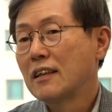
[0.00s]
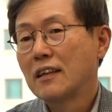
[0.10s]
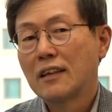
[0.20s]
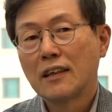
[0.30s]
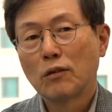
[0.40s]

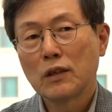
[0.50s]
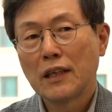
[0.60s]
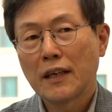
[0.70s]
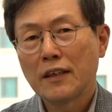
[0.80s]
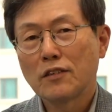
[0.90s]
어,
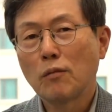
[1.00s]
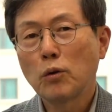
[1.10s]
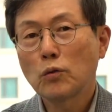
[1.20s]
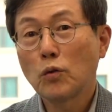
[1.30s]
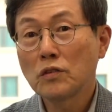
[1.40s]
우리나라의
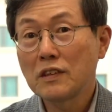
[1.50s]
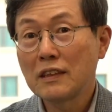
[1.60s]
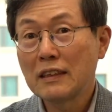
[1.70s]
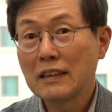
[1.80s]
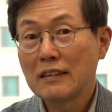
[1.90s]

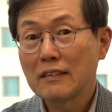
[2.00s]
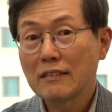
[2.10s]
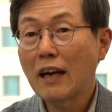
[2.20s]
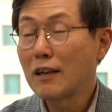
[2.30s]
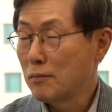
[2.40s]
정보통신
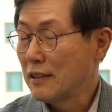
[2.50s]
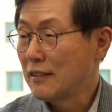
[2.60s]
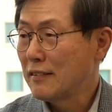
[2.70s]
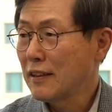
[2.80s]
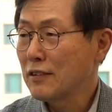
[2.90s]
산업을
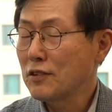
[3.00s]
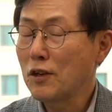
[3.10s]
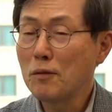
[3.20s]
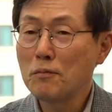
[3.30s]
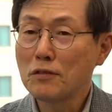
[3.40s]
네. 제가
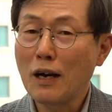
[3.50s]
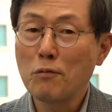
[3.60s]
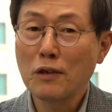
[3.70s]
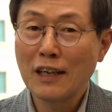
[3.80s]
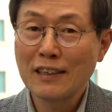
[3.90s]
처음
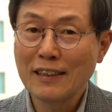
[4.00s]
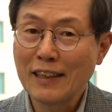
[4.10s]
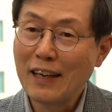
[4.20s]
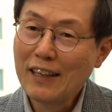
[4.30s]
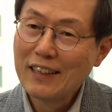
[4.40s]
사무관
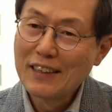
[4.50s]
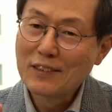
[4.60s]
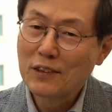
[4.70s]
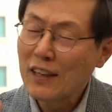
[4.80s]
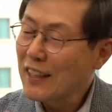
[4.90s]
할때
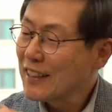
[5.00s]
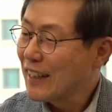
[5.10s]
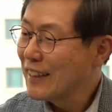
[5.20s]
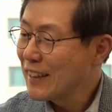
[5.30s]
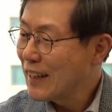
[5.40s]
전화기
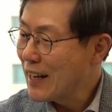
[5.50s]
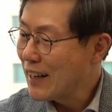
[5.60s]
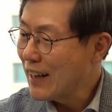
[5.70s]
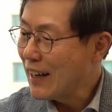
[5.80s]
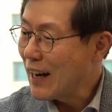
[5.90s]
한 대가
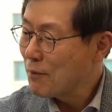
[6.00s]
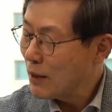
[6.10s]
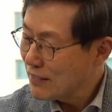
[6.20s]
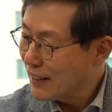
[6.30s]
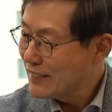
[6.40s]

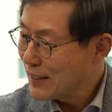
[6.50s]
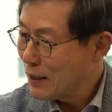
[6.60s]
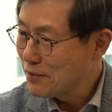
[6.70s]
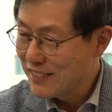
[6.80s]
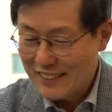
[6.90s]
아파트 한 채
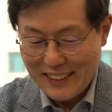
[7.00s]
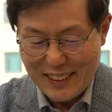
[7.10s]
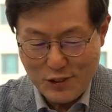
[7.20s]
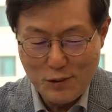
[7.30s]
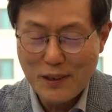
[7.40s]
값일 때
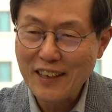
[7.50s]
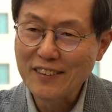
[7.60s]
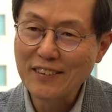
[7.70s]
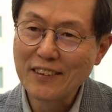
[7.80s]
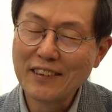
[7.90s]

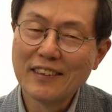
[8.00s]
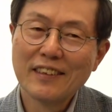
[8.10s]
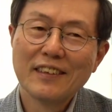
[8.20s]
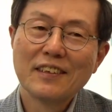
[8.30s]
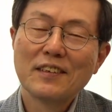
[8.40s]
출발해서
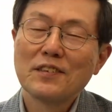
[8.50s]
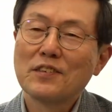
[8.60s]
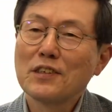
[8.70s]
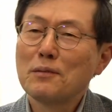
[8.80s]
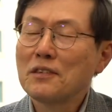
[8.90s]
아,
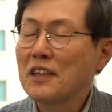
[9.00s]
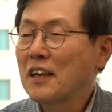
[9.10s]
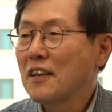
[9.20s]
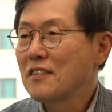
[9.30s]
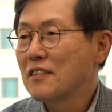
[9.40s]
지금은
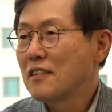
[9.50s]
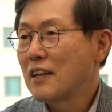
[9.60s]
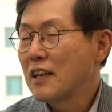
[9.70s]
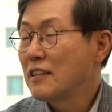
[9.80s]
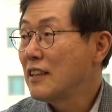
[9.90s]
세계에서 네.
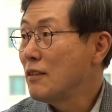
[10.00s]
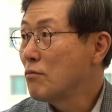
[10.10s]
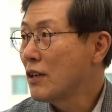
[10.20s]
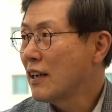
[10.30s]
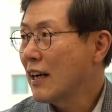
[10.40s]
IT
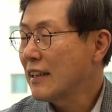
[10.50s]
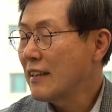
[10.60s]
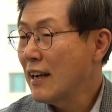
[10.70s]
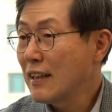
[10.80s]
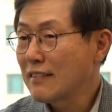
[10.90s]
인프라가
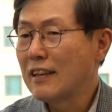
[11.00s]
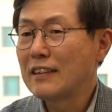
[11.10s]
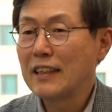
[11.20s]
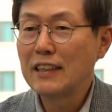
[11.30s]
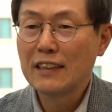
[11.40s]
가장 잘
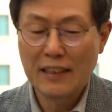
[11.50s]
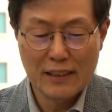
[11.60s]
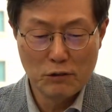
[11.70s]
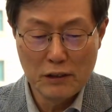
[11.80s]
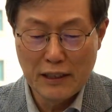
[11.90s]
돼 있는
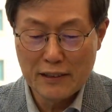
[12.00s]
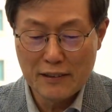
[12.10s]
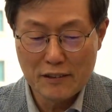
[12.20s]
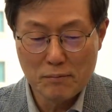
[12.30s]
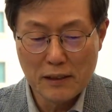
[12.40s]
나라가 우리나라지
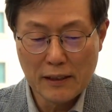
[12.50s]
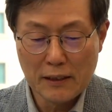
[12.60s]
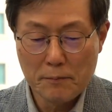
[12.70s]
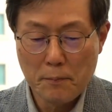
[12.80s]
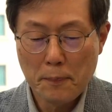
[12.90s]
않습니까?
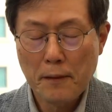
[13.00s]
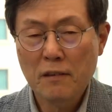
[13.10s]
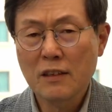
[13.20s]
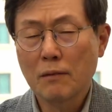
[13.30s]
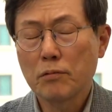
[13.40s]
음.
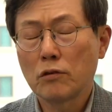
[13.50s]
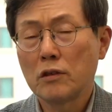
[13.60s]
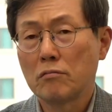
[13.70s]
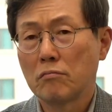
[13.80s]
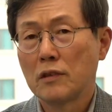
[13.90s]
그래서
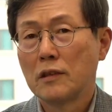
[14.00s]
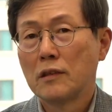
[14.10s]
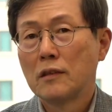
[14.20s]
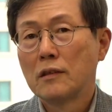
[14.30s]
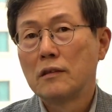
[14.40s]
앞으로는
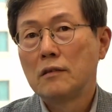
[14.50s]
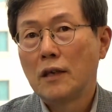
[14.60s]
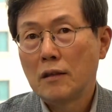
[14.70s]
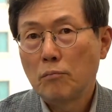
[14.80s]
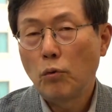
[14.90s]

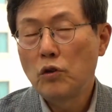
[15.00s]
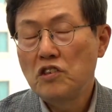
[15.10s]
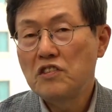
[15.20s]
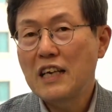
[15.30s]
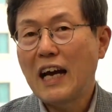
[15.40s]
이러한
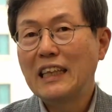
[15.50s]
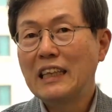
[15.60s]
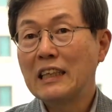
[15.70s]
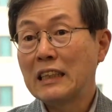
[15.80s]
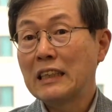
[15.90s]
보이지
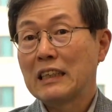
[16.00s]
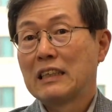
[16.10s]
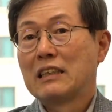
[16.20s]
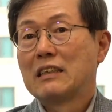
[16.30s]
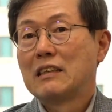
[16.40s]
않는
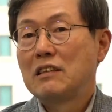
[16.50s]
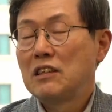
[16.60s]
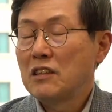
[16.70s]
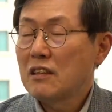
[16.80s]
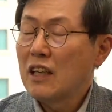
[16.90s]

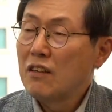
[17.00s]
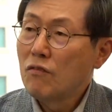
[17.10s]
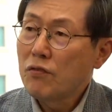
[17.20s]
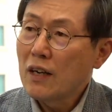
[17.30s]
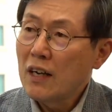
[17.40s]
디지털 음.
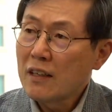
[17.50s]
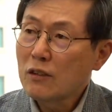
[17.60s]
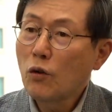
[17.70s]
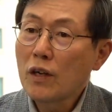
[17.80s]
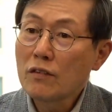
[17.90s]
인프라를
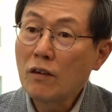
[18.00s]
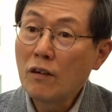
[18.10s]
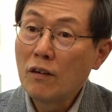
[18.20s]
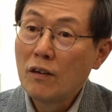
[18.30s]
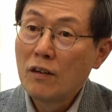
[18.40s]

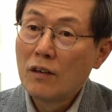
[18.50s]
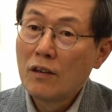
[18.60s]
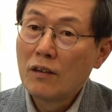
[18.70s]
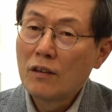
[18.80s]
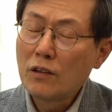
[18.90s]
통해서
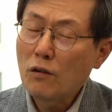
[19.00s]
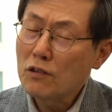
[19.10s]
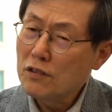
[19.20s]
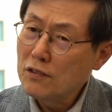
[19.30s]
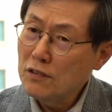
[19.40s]
어,
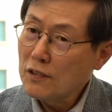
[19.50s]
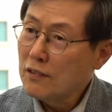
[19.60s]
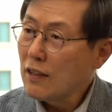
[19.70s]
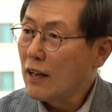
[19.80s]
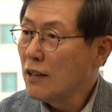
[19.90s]
혁신적인
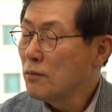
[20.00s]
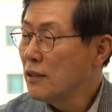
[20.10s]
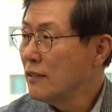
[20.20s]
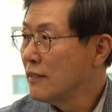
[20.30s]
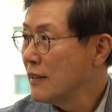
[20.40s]

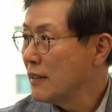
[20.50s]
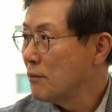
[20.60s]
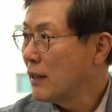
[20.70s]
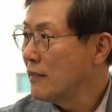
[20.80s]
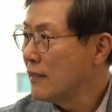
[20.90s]
산업을 이제
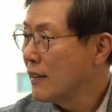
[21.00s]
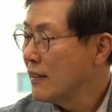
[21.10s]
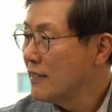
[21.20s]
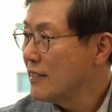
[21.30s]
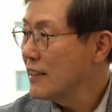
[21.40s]

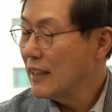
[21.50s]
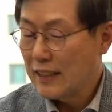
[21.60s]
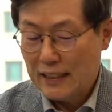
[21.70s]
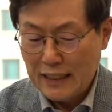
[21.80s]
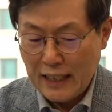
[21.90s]
만들어갈 시기가
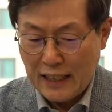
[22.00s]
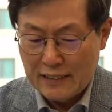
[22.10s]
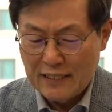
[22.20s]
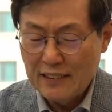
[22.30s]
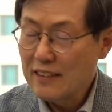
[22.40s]
됐다 네.
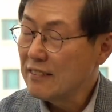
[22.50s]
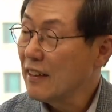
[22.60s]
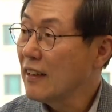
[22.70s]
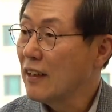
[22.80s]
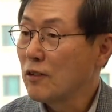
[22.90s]
저는 네. 이렇게
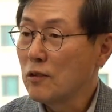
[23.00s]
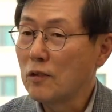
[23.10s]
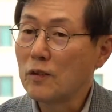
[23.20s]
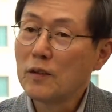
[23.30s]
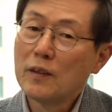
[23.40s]

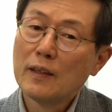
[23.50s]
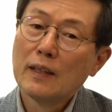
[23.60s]
생각하고 예.